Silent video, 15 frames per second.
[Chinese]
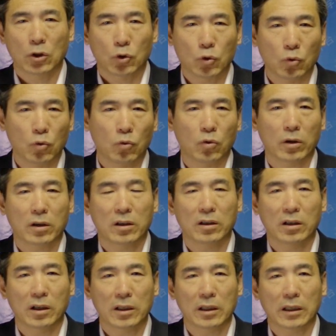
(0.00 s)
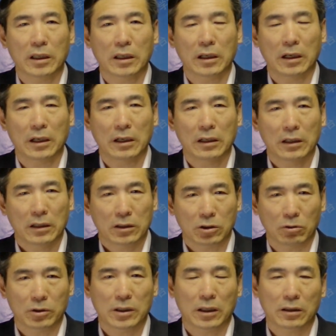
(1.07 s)
中国可以啊
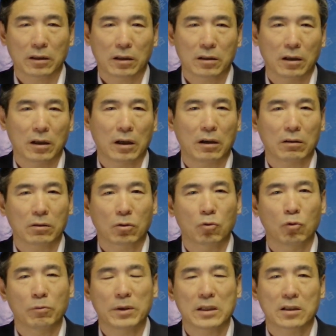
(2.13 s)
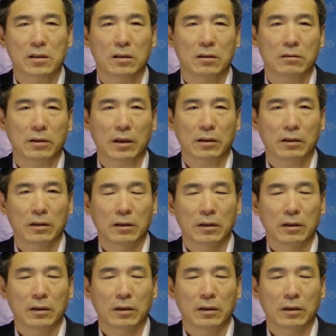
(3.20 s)
走向一个更好的公民社会